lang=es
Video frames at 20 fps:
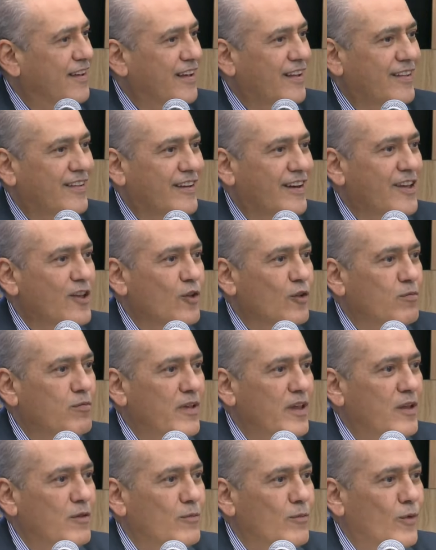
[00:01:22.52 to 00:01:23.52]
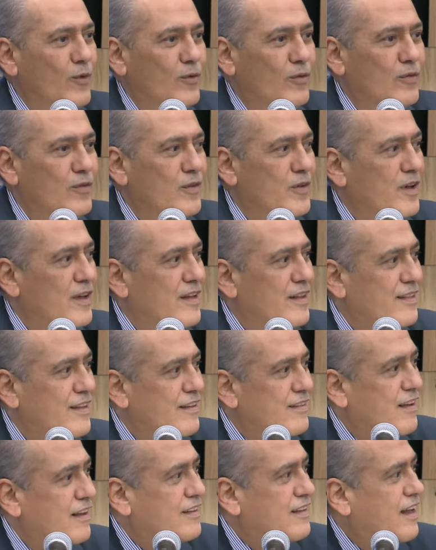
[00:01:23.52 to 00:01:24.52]
entre ellos mismos,
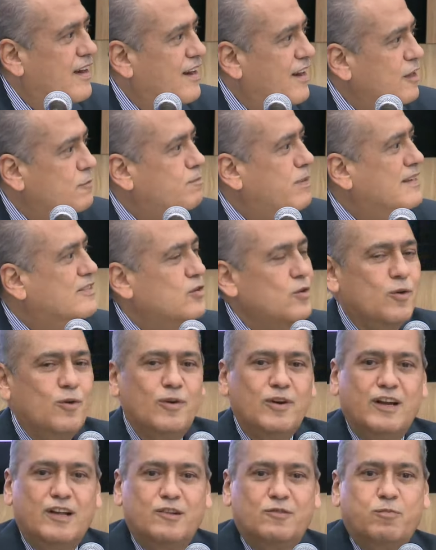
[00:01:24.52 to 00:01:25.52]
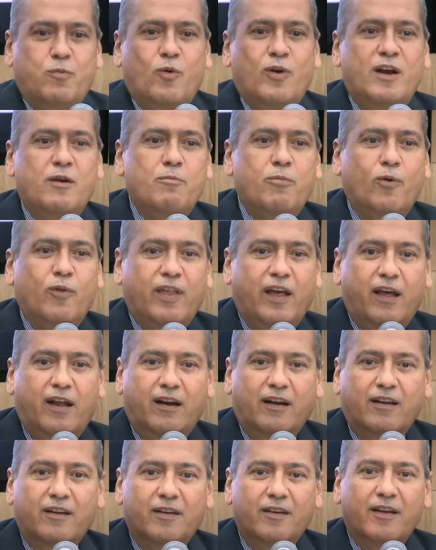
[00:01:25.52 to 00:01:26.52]
desatar las pasiones por el
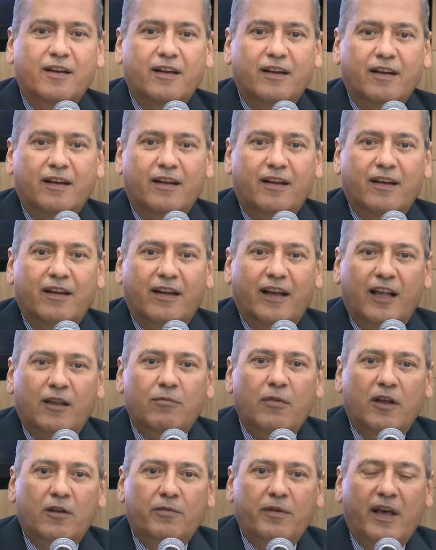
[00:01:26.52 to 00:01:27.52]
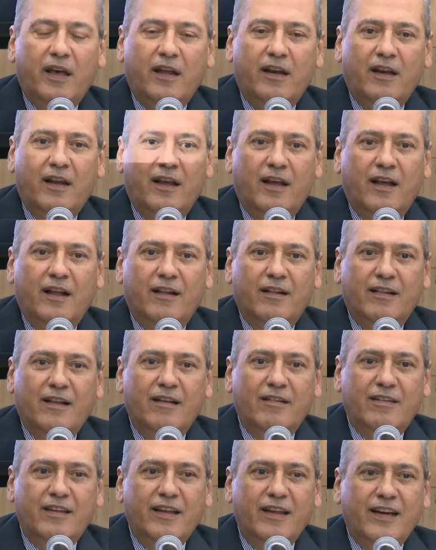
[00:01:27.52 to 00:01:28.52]
poder, es más bien eh,
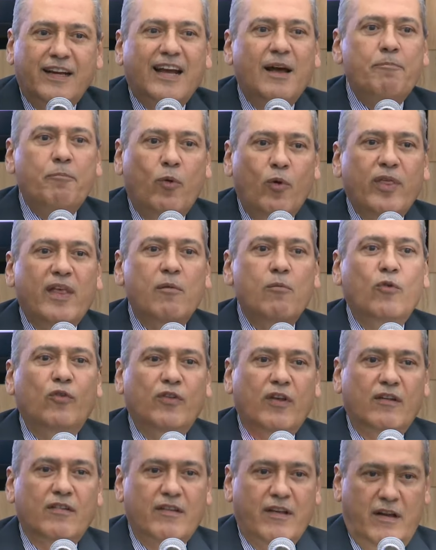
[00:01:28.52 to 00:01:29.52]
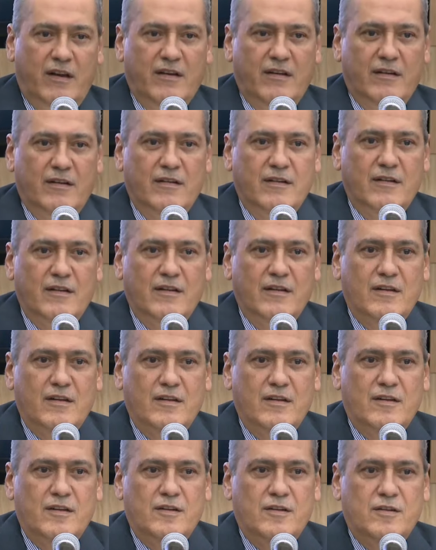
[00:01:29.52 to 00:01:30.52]
decir qué podemos hacer
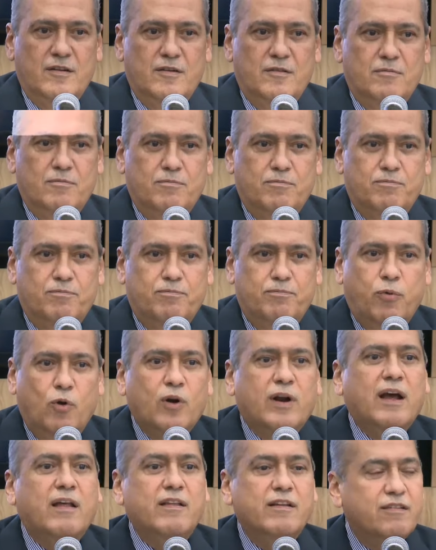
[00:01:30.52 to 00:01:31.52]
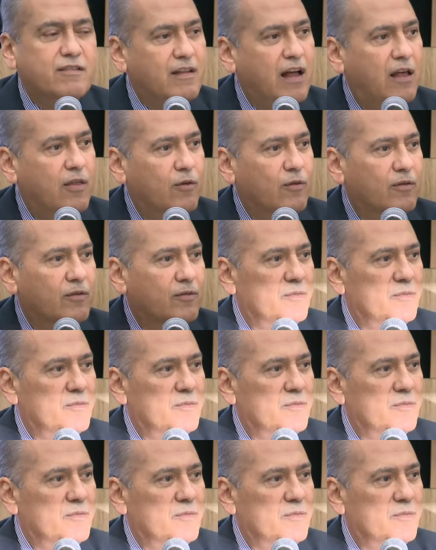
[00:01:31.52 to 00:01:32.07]
por cada estado,